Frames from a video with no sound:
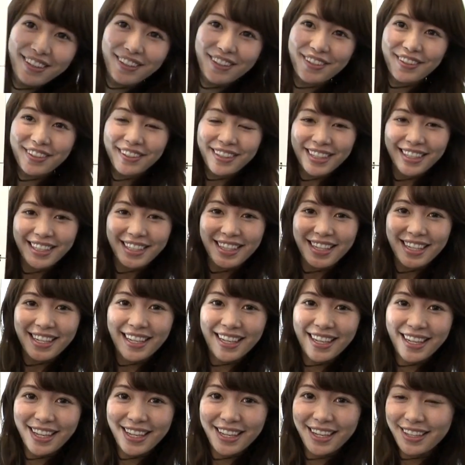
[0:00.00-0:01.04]
んニョッキ
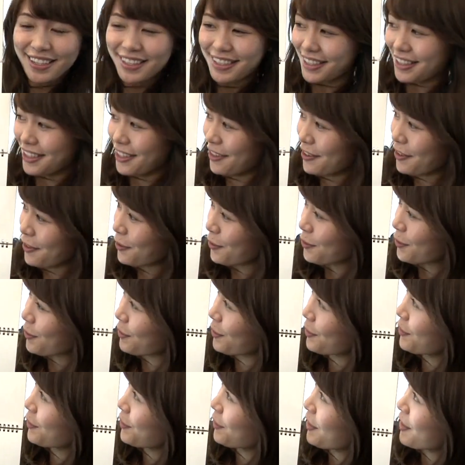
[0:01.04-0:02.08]
です。こ
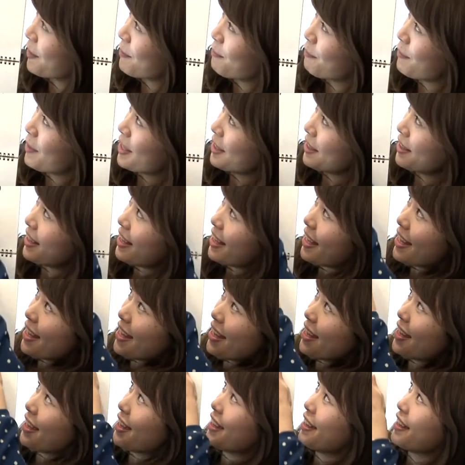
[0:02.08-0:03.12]
こが目で、
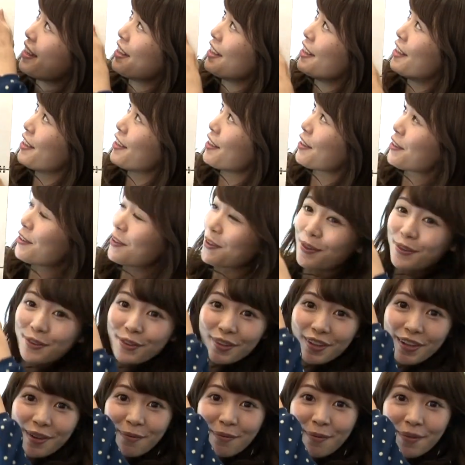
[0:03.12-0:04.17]
こ
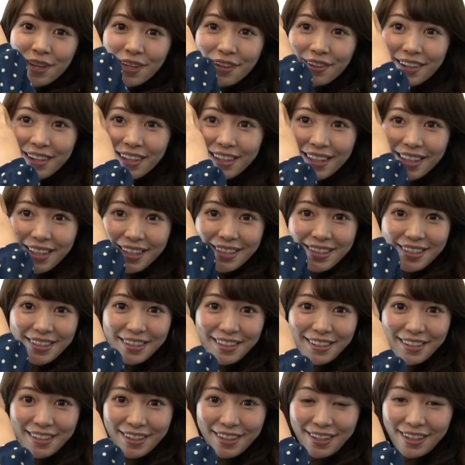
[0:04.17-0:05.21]
こが眉毛で
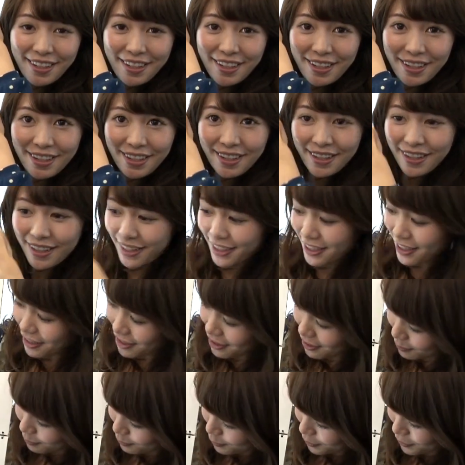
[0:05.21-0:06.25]
す。
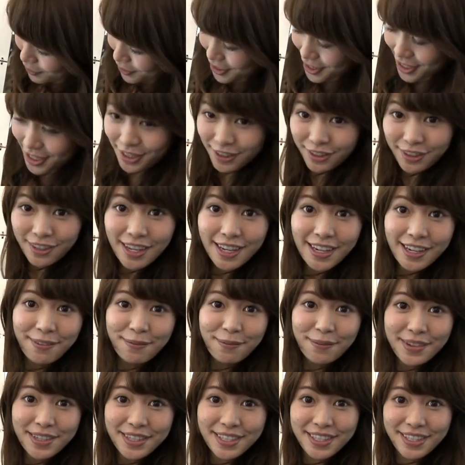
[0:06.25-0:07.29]
体もちゃんとあり
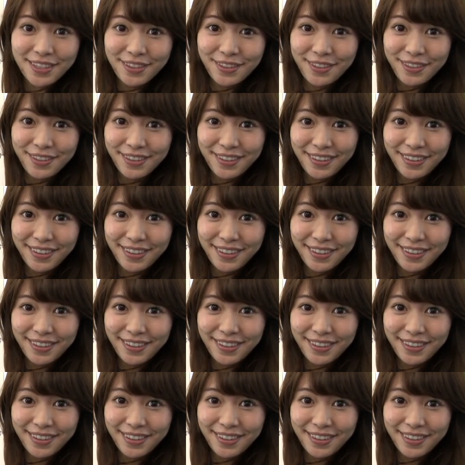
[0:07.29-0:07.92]
ますよ。